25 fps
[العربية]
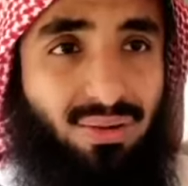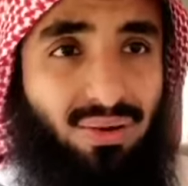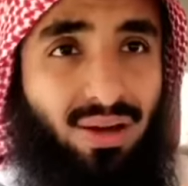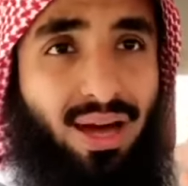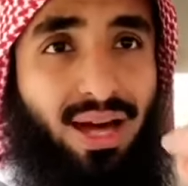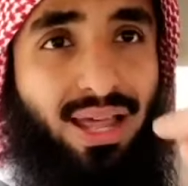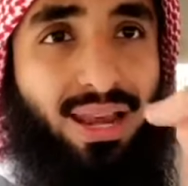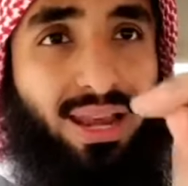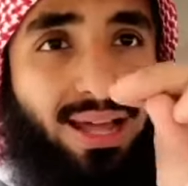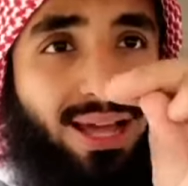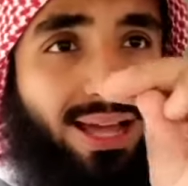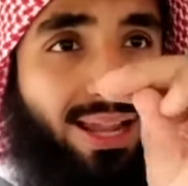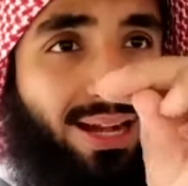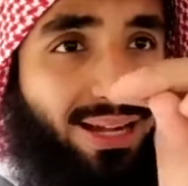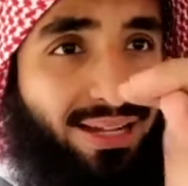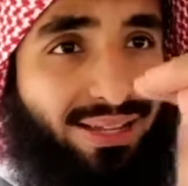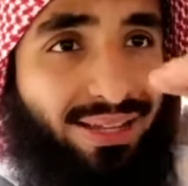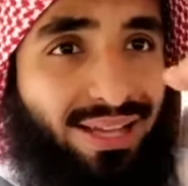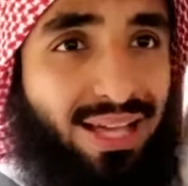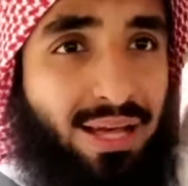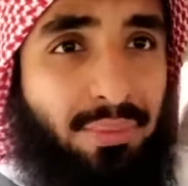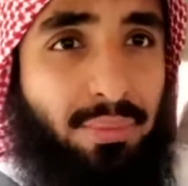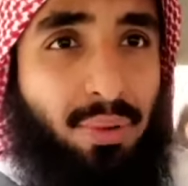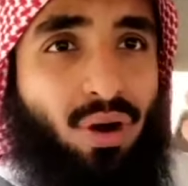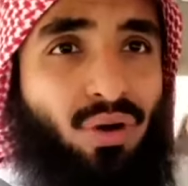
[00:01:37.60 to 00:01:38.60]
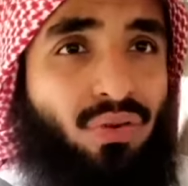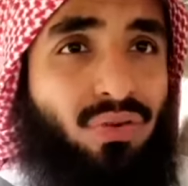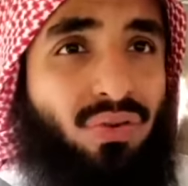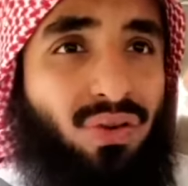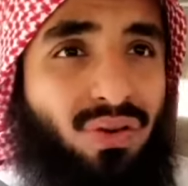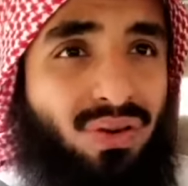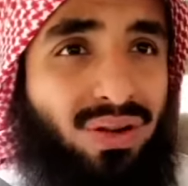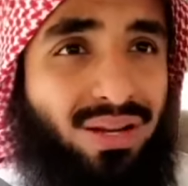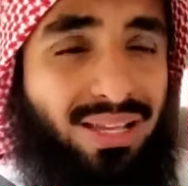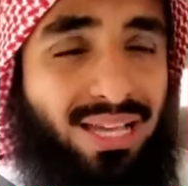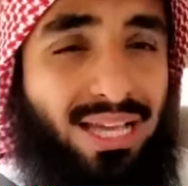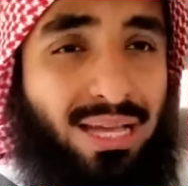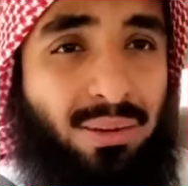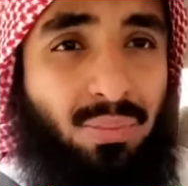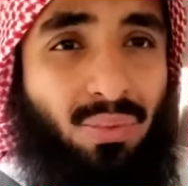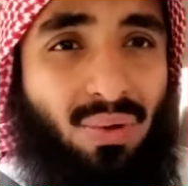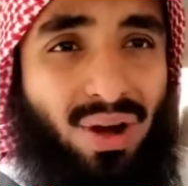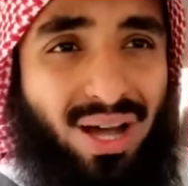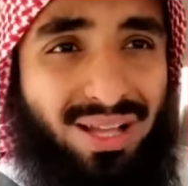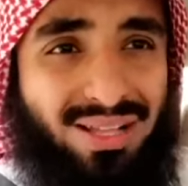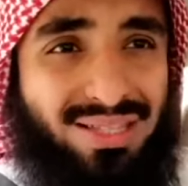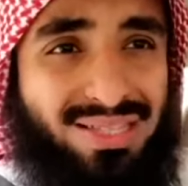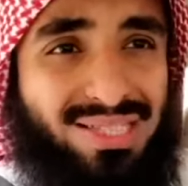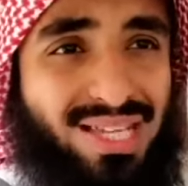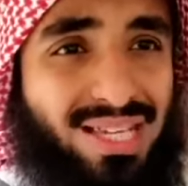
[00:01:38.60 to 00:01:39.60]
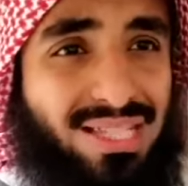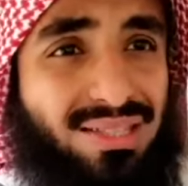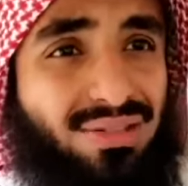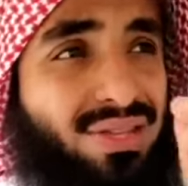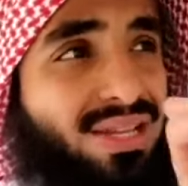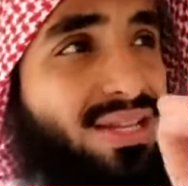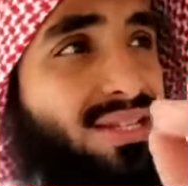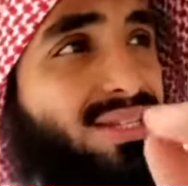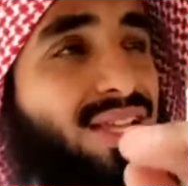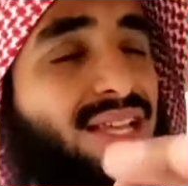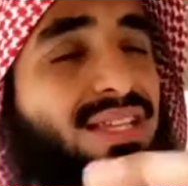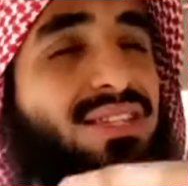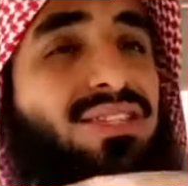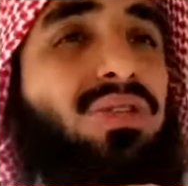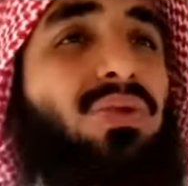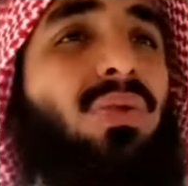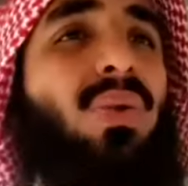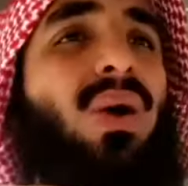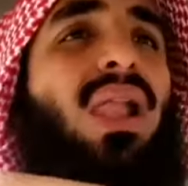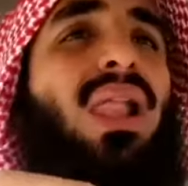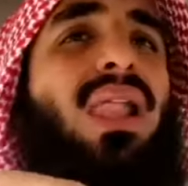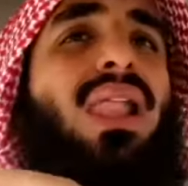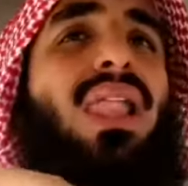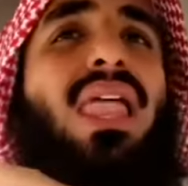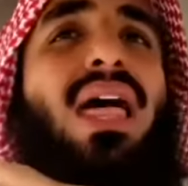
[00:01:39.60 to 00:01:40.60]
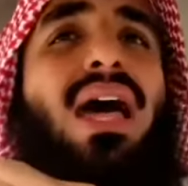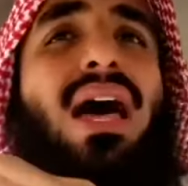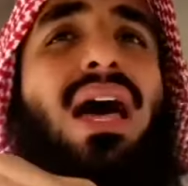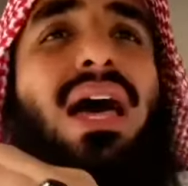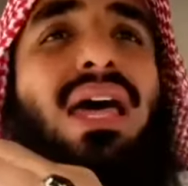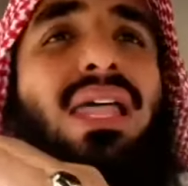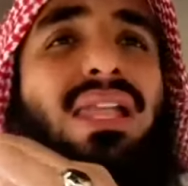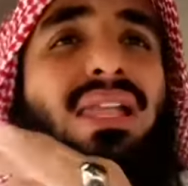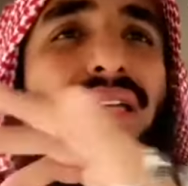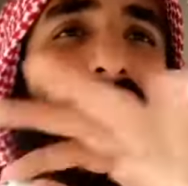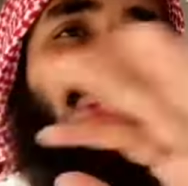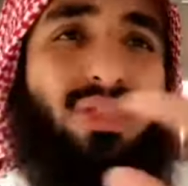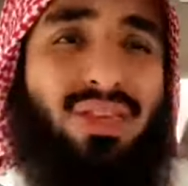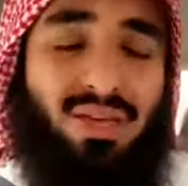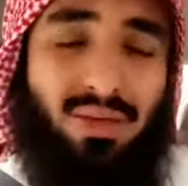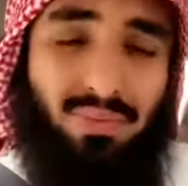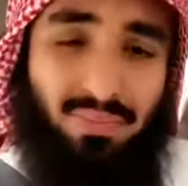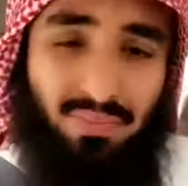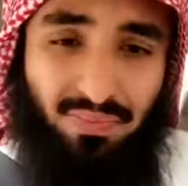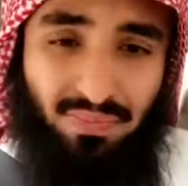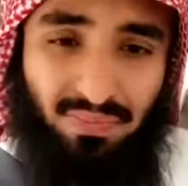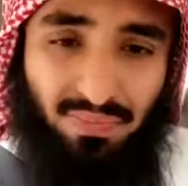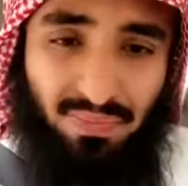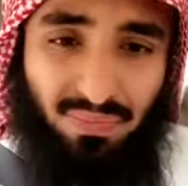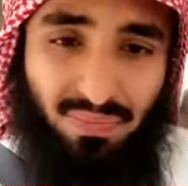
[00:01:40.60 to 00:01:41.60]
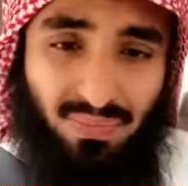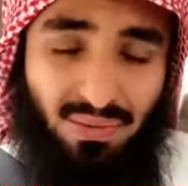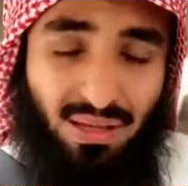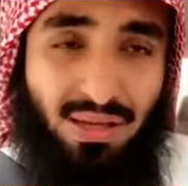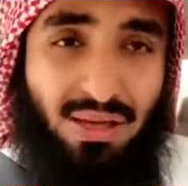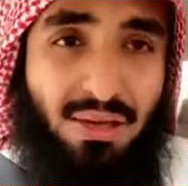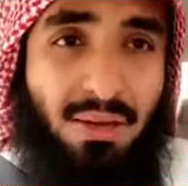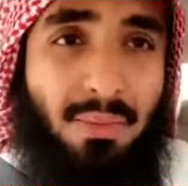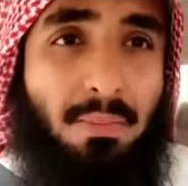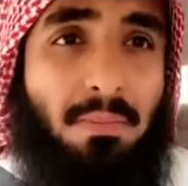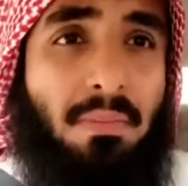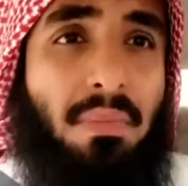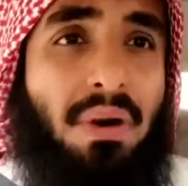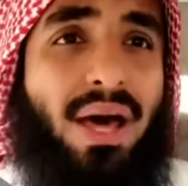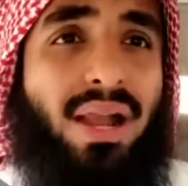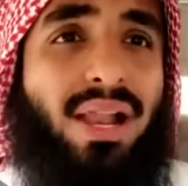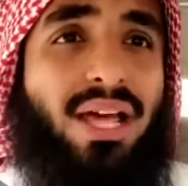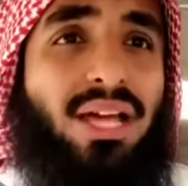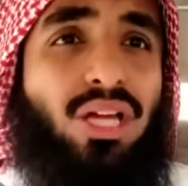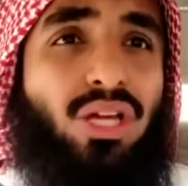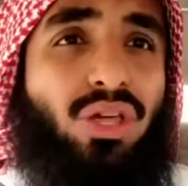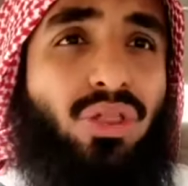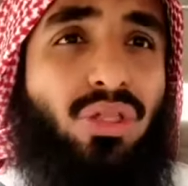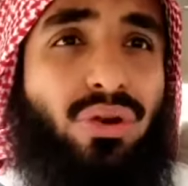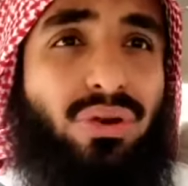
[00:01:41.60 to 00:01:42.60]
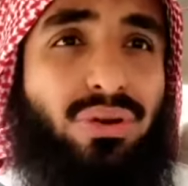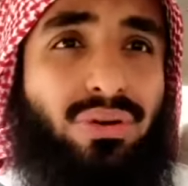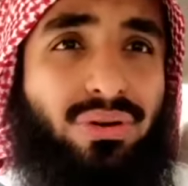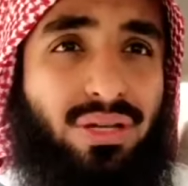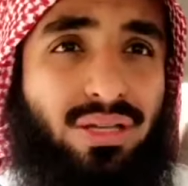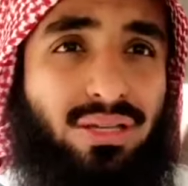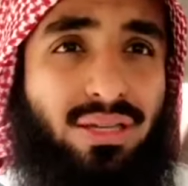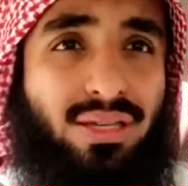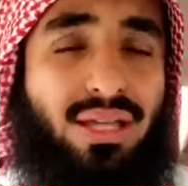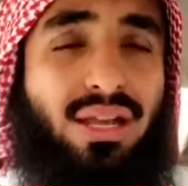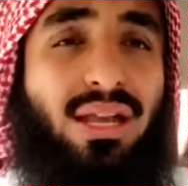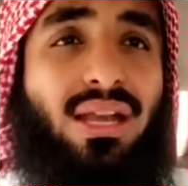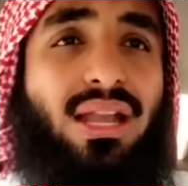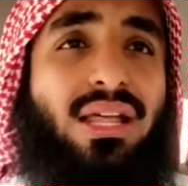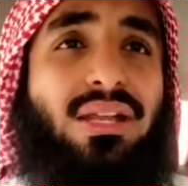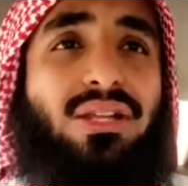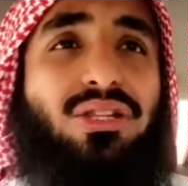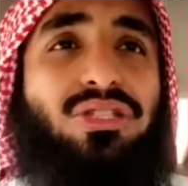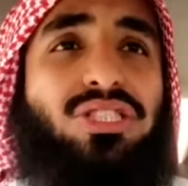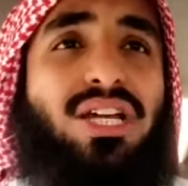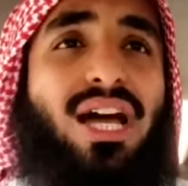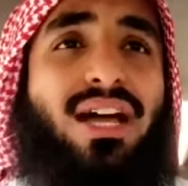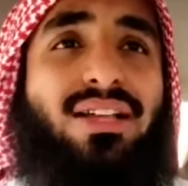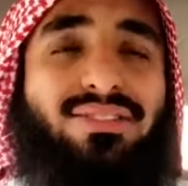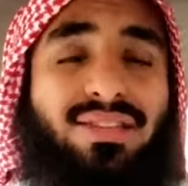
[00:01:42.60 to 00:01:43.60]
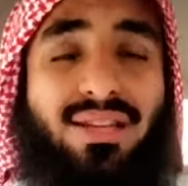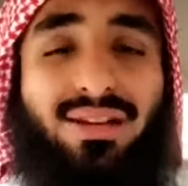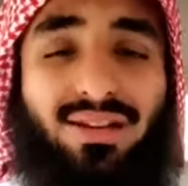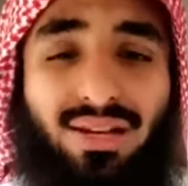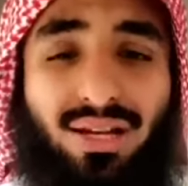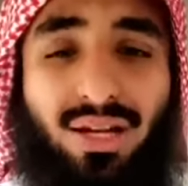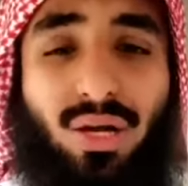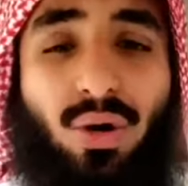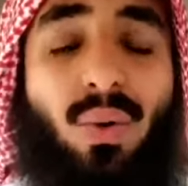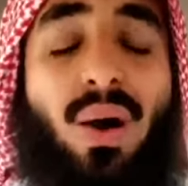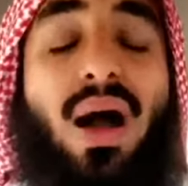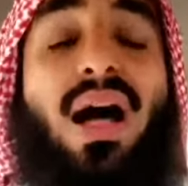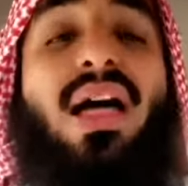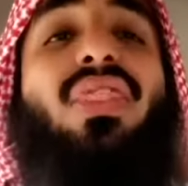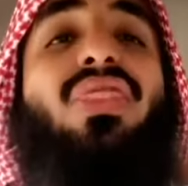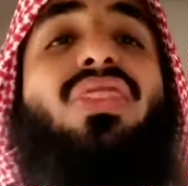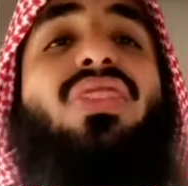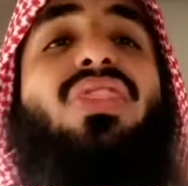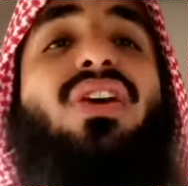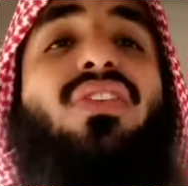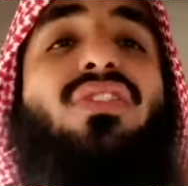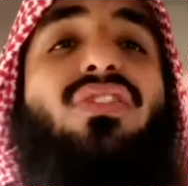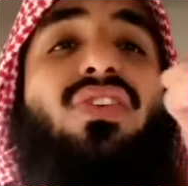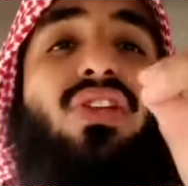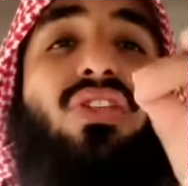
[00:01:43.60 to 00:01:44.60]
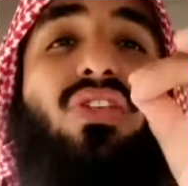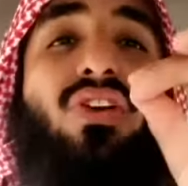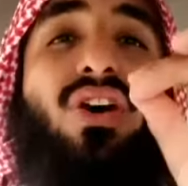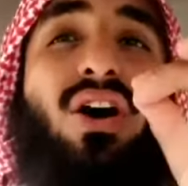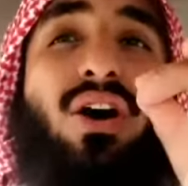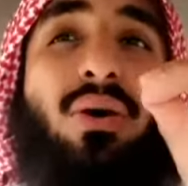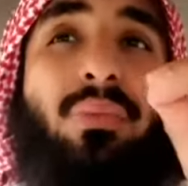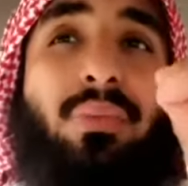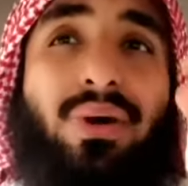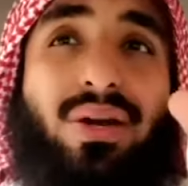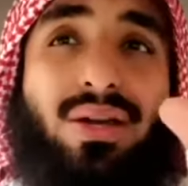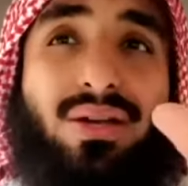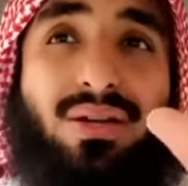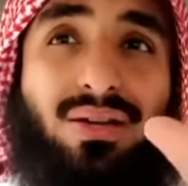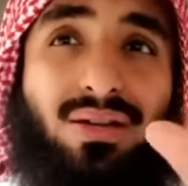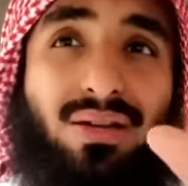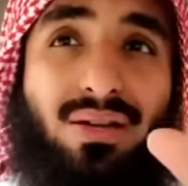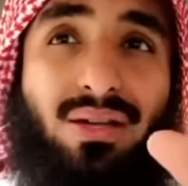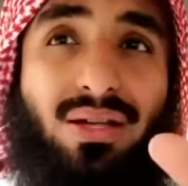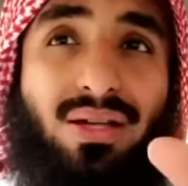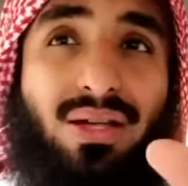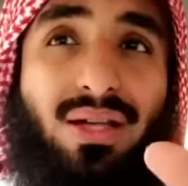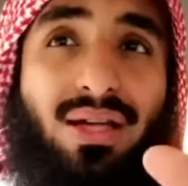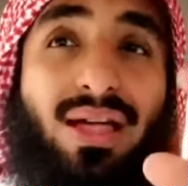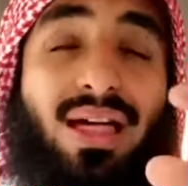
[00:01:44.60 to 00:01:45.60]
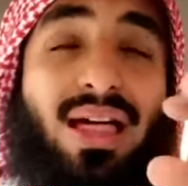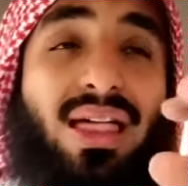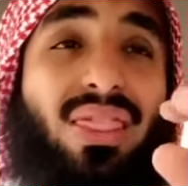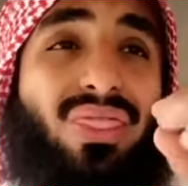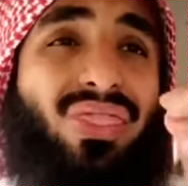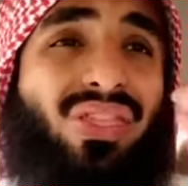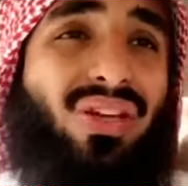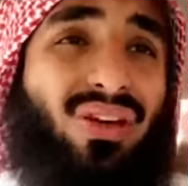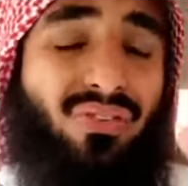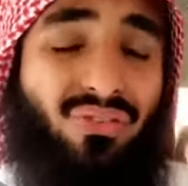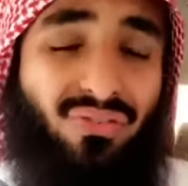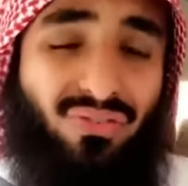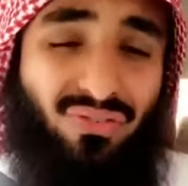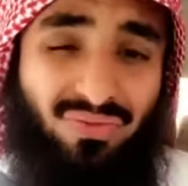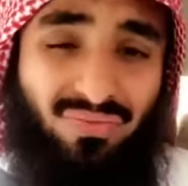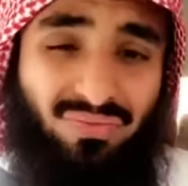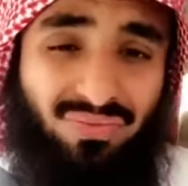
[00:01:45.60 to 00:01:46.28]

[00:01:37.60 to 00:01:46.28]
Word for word: خله على الكعب او فوق الكعب واحد سانتي اثنين سانتي والله العظيم ما راح يضرك الا نجاة لك وانظف لثوبك انظف